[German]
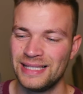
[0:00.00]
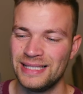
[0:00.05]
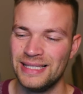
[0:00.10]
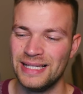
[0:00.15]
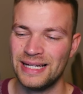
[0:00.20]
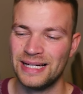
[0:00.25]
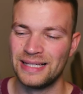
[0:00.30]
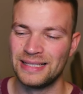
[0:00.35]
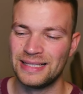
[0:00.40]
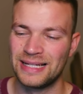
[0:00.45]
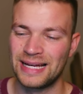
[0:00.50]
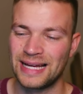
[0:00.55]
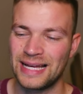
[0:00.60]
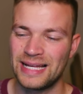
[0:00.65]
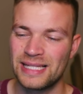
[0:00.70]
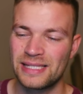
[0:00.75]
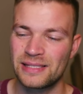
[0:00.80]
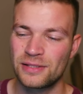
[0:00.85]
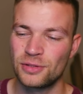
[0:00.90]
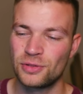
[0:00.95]
hier nach
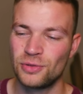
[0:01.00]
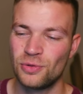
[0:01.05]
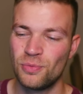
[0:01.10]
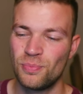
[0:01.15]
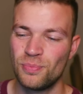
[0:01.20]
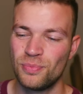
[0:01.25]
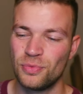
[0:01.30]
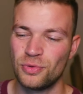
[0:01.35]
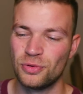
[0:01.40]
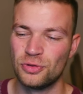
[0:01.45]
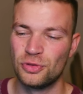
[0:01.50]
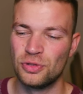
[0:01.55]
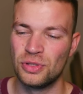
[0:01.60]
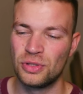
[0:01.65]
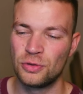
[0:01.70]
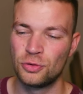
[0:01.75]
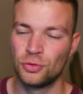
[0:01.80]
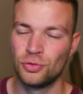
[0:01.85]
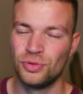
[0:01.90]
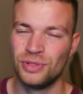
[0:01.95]
rechts geschoben und
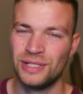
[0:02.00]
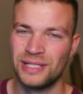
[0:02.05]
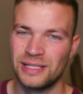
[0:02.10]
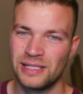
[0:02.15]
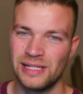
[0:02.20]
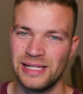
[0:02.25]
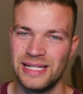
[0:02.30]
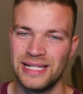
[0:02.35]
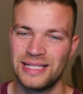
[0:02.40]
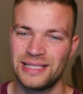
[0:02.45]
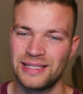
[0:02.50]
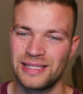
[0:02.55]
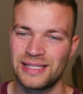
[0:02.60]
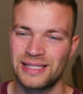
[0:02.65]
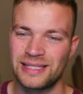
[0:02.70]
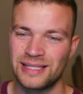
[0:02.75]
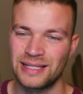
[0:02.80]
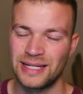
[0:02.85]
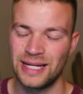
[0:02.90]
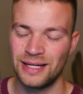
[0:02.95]
grün hinterlegt
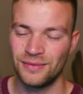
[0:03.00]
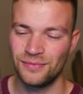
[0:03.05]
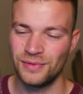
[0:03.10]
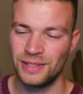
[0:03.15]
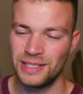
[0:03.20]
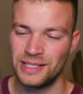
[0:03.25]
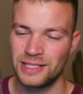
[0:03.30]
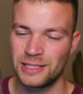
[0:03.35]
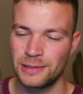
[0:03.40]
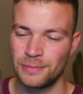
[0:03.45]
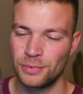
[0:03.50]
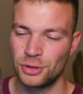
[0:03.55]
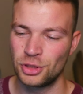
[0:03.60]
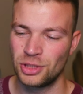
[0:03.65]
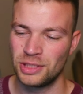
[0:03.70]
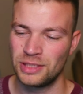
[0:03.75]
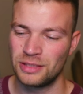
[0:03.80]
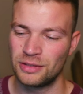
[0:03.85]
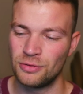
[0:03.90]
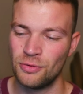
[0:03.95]
ist, dann hätten wir
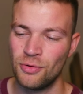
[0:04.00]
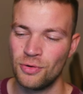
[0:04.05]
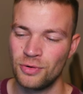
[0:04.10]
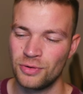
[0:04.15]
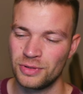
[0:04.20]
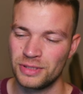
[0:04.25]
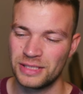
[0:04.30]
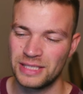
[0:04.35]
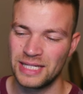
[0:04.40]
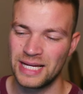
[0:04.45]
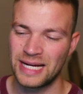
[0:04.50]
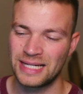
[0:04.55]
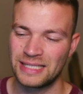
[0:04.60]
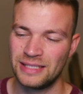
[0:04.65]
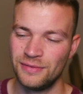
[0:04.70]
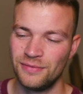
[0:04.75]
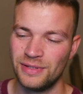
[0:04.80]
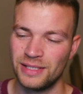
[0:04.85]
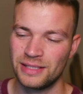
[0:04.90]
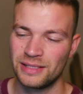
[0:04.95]
Lesebestätigungen und
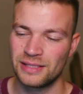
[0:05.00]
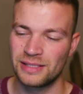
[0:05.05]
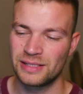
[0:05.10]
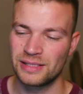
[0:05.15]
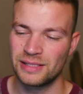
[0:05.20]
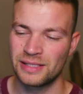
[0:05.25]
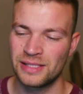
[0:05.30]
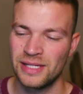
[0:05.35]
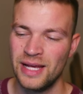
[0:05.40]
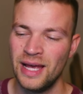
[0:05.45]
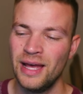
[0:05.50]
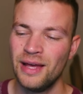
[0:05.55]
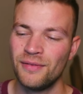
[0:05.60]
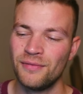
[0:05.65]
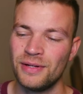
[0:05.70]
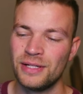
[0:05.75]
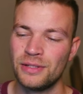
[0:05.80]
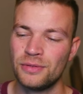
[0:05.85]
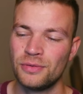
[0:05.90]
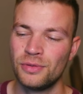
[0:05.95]
deaktiviert ist es,
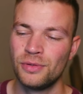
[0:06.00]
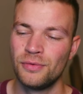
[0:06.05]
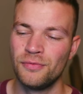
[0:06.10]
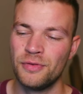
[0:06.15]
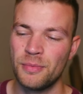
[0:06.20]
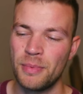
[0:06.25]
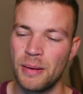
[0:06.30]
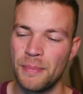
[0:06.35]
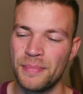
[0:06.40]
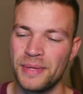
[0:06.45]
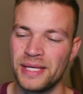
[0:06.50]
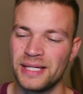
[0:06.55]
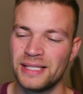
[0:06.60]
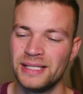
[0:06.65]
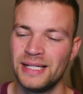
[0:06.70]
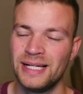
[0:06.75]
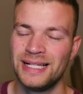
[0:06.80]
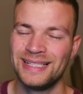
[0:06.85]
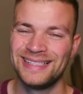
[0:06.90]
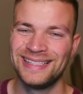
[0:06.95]
wenn du, wie bei mir,
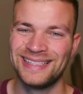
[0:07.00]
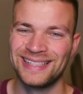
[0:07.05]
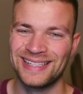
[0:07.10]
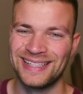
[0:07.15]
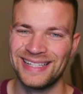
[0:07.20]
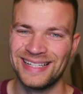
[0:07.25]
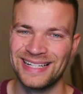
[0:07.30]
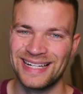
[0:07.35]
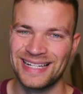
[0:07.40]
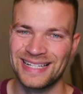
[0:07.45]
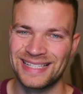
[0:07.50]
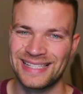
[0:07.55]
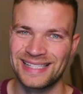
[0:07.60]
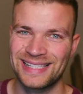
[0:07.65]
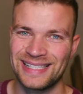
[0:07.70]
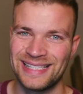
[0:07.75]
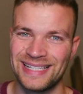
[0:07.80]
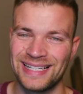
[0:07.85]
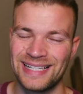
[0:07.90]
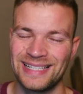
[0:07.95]
den Regler
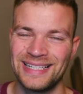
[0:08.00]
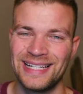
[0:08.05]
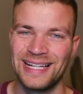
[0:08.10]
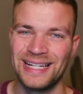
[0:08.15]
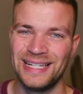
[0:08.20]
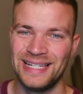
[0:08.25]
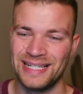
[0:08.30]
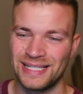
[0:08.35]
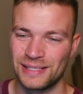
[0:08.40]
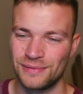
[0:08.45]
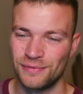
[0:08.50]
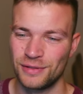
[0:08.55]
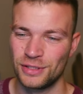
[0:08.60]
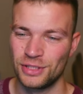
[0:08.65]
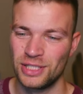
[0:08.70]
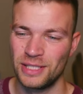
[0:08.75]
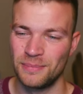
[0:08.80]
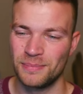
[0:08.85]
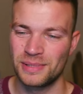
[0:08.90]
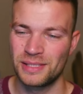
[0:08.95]
jetzt hier nach links
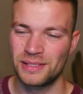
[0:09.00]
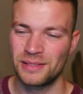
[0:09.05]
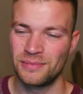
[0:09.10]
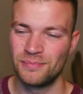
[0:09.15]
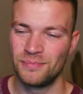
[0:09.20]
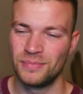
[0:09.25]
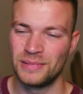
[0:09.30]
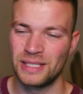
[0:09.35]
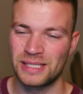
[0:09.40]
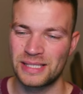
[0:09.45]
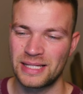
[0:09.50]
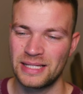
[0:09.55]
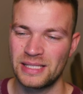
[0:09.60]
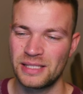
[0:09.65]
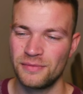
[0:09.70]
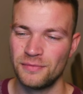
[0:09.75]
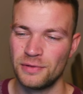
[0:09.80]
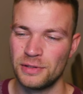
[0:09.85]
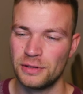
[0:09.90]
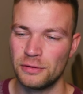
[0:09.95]
verschiebst. Das
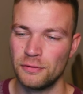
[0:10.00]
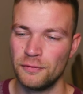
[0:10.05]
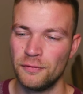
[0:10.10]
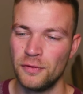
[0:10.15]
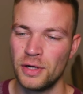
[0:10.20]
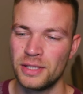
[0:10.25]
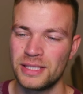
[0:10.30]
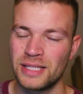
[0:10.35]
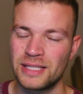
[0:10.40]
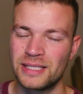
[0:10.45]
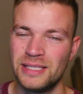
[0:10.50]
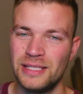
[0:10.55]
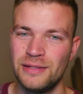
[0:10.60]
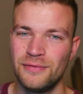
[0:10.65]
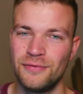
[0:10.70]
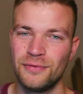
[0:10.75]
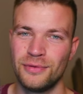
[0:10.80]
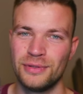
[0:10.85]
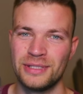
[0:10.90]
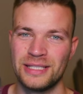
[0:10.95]
Ganze wird sofort
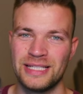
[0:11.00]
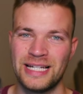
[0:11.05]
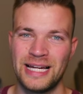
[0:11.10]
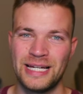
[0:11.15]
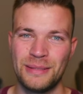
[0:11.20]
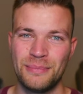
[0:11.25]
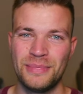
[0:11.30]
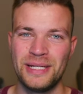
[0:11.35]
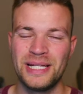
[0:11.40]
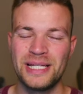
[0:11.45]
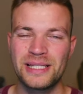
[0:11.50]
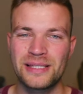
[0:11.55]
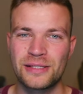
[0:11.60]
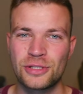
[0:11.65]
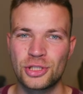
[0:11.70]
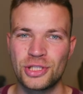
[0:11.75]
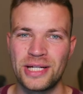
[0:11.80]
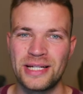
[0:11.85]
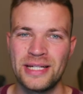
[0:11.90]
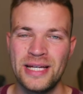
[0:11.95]
aktiv und in deinem nächsten
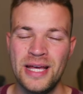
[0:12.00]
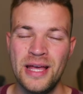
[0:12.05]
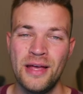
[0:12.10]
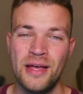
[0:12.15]
Chat